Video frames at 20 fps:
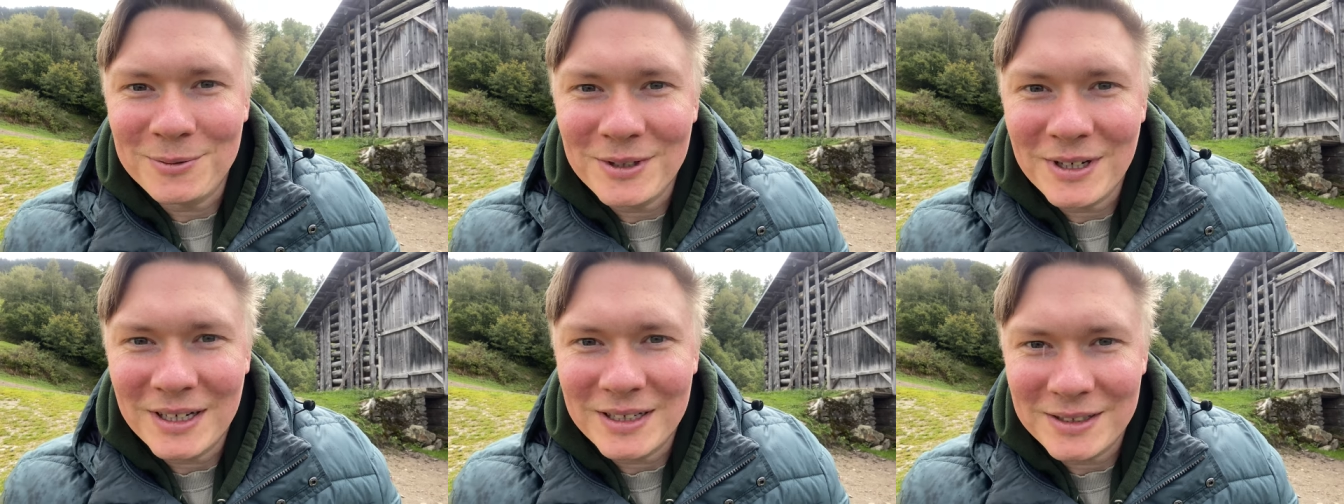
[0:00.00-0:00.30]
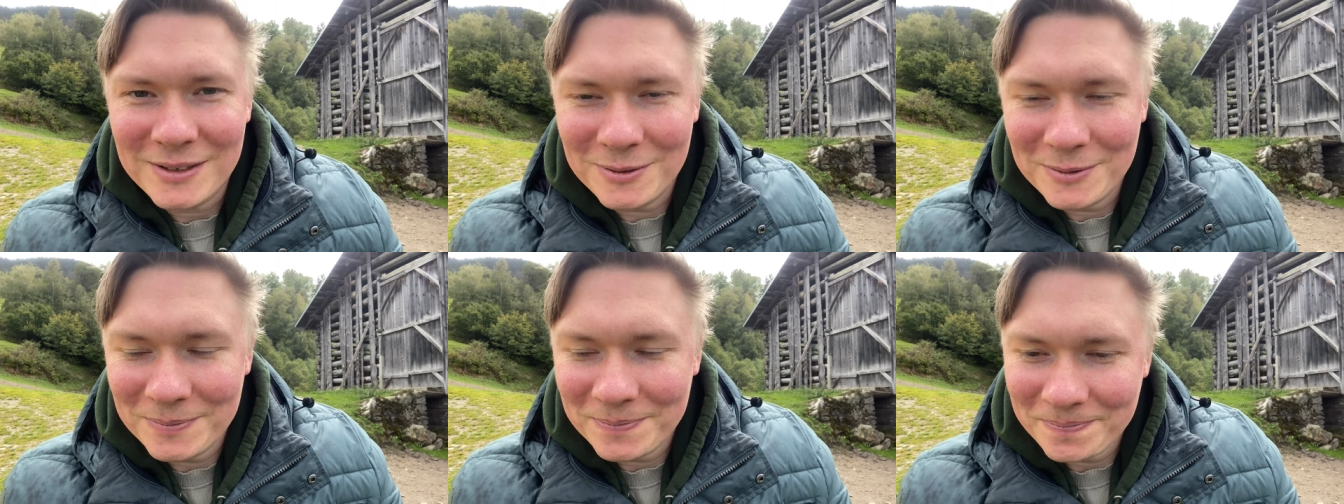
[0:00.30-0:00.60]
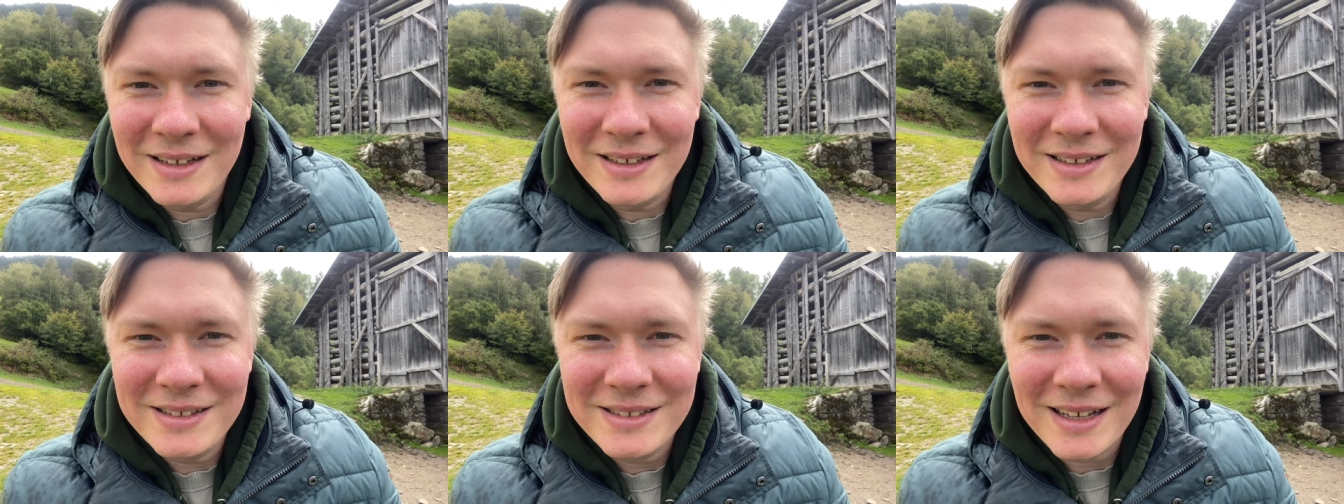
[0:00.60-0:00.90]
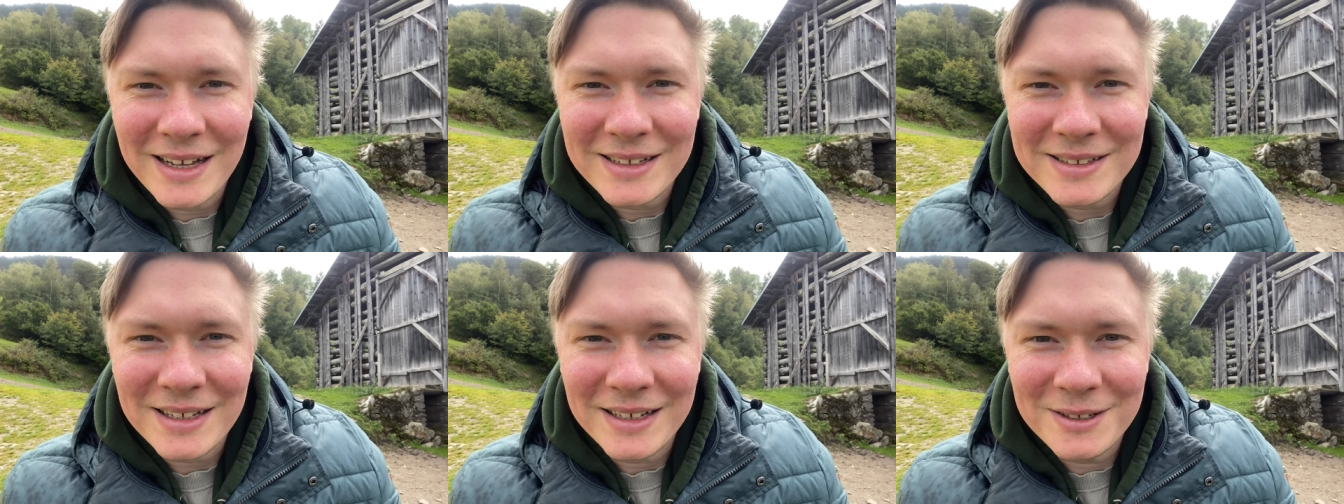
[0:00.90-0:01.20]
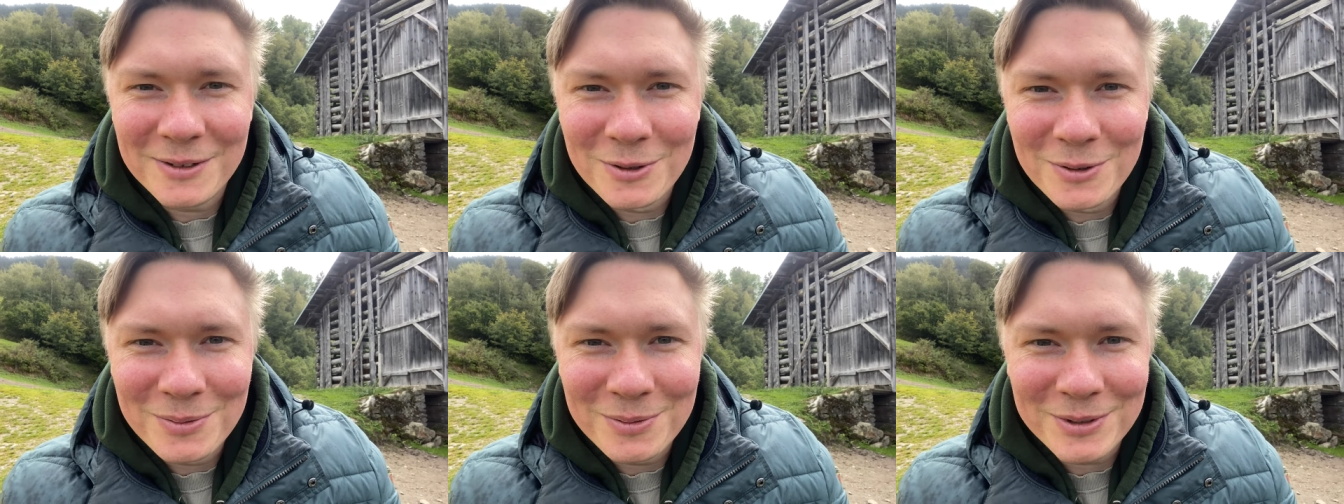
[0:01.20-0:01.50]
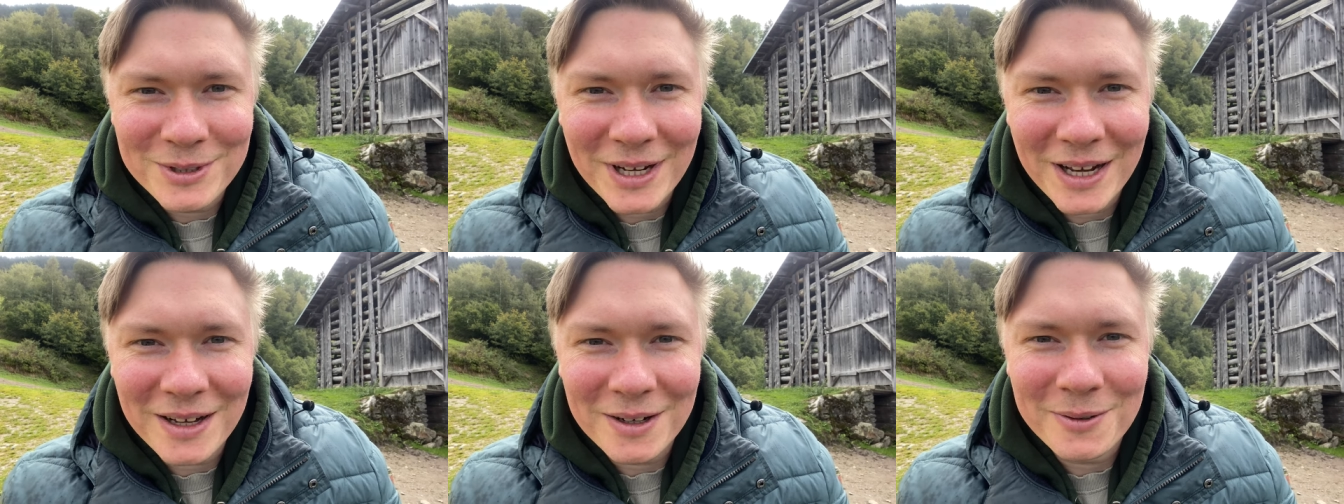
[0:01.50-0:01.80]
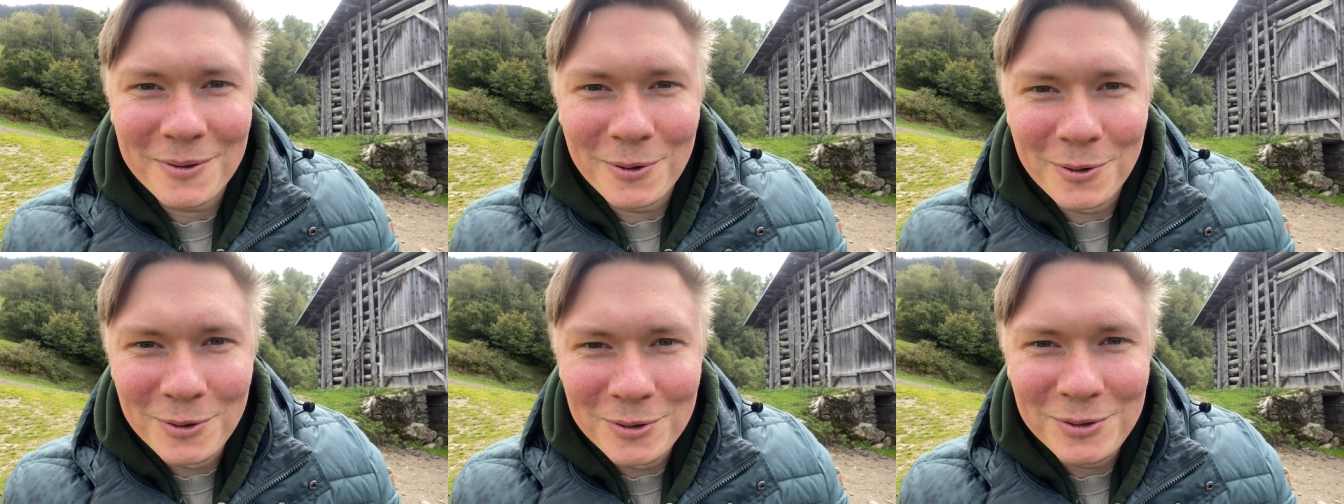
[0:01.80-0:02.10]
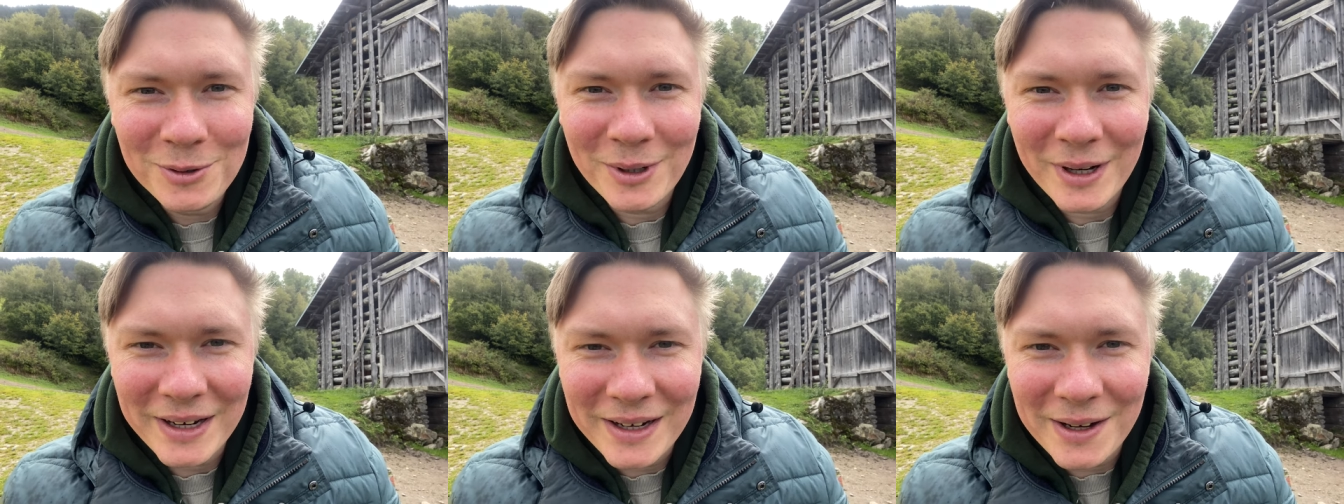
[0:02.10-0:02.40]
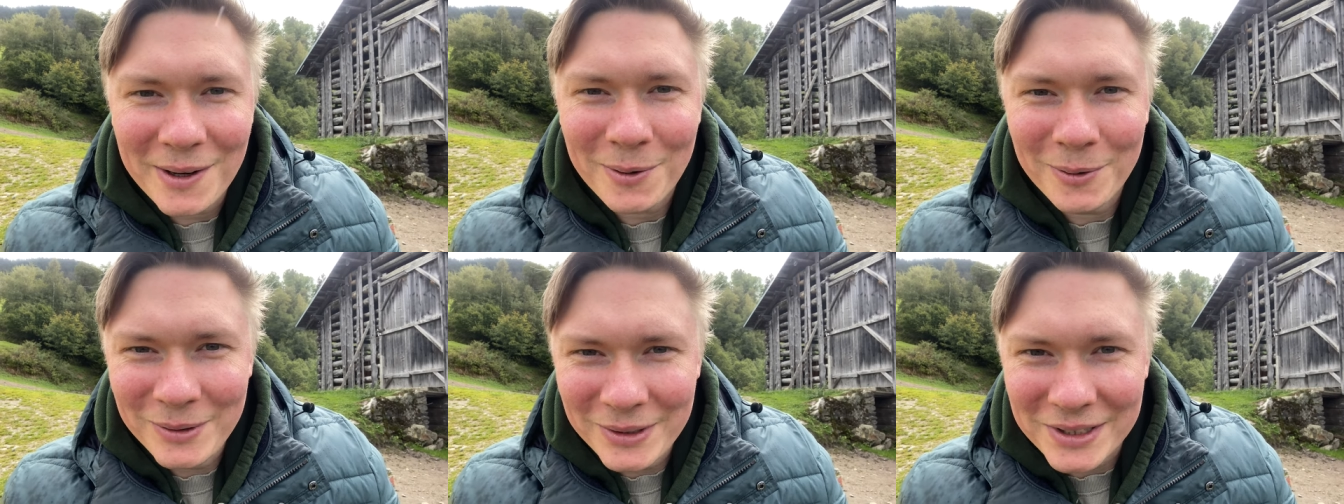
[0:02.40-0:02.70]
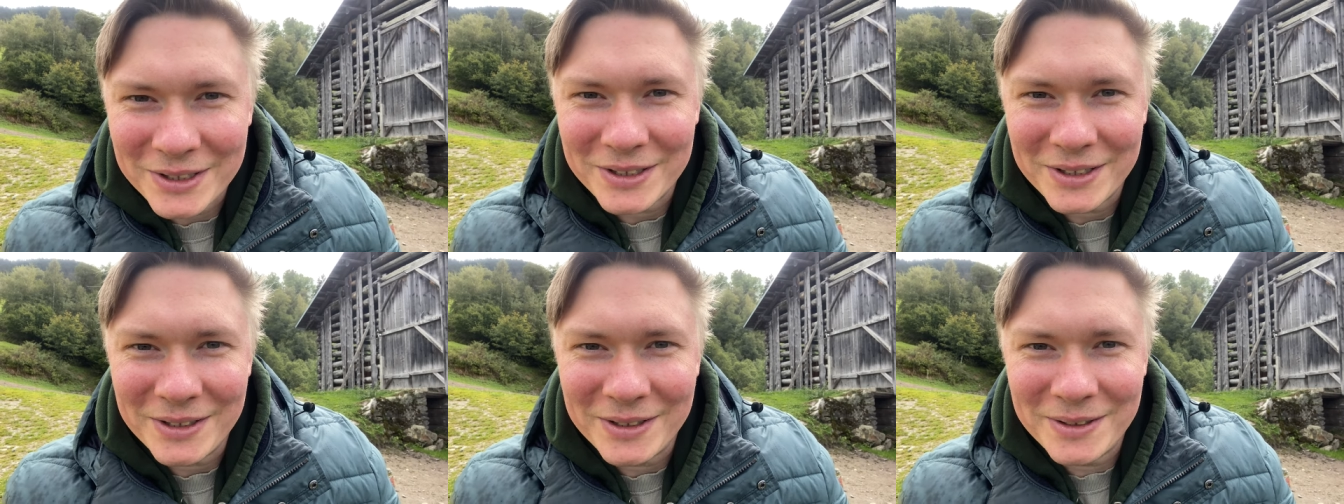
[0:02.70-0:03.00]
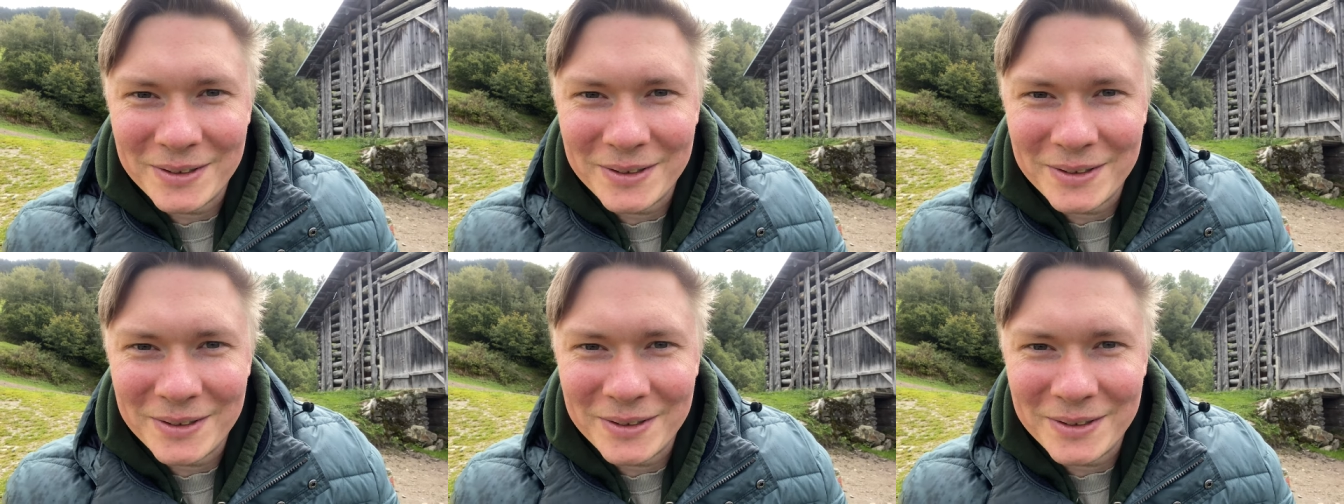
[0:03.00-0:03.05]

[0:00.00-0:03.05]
Also ist das ein typischer kultureller Unterschied?